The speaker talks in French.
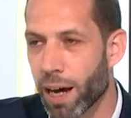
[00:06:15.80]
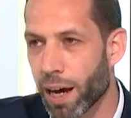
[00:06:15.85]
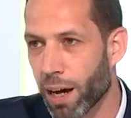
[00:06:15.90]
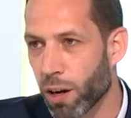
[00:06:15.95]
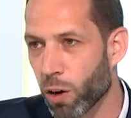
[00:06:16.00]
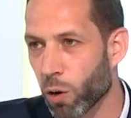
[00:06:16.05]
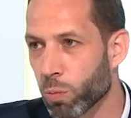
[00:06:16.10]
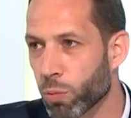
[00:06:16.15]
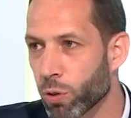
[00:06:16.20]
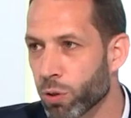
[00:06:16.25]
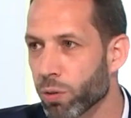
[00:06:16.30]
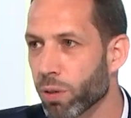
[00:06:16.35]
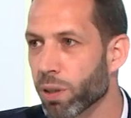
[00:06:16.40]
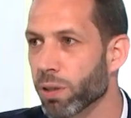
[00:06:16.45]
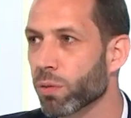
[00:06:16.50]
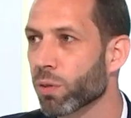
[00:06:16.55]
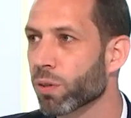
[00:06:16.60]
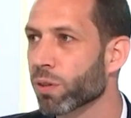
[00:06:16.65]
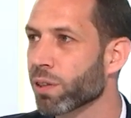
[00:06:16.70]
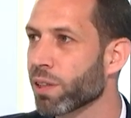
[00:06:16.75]
à leurs
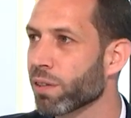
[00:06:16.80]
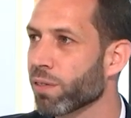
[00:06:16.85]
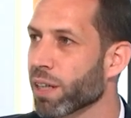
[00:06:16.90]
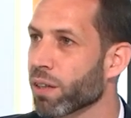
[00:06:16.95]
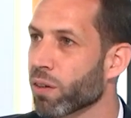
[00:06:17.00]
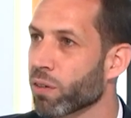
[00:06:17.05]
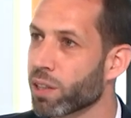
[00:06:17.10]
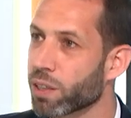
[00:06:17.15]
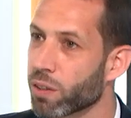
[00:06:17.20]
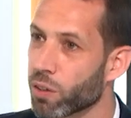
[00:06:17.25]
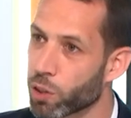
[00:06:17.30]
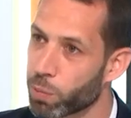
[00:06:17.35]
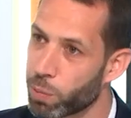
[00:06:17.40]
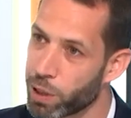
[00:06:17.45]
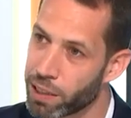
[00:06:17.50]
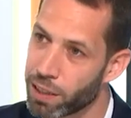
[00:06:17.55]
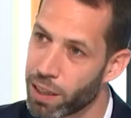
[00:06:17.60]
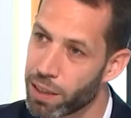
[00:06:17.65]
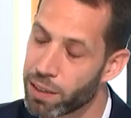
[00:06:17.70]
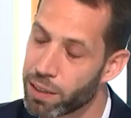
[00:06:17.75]
besoins. Donc c'est vrai qu'en étant
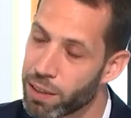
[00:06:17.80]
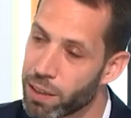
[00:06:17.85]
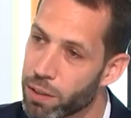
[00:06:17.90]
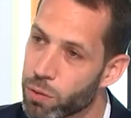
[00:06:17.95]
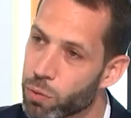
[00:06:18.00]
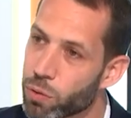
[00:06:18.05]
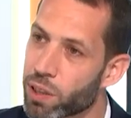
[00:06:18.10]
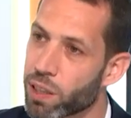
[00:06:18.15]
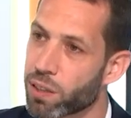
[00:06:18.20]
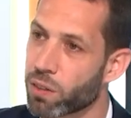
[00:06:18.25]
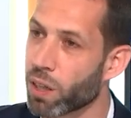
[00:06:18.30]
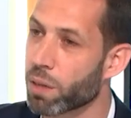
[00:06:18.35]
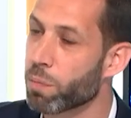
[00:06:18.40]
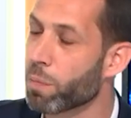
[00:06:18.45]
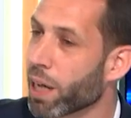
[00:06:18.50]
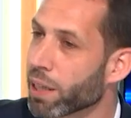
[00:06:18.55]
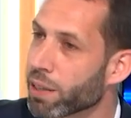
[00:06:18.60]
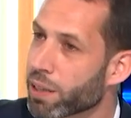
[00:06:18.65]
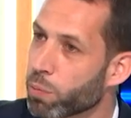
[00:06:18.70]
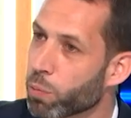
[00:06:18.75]
spécialisé, nous, cette,
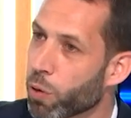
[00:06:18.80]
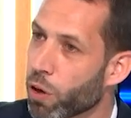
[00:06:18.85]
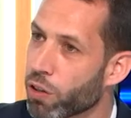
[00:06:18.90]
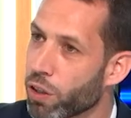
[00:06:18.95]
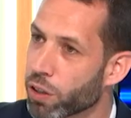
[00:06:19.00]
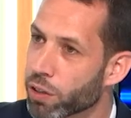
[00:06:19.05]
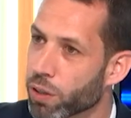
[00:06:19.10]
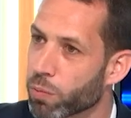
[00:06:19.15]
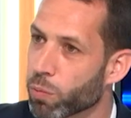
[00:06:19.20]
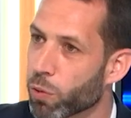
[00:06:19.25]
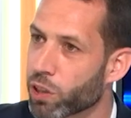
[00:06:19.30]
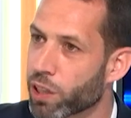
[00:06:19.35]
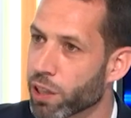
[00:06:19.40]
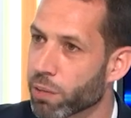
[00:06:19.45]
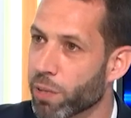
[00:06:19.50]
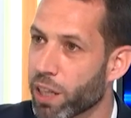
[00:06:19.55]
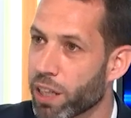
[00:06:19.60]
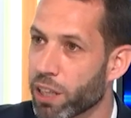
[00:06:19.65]
cette partie product and project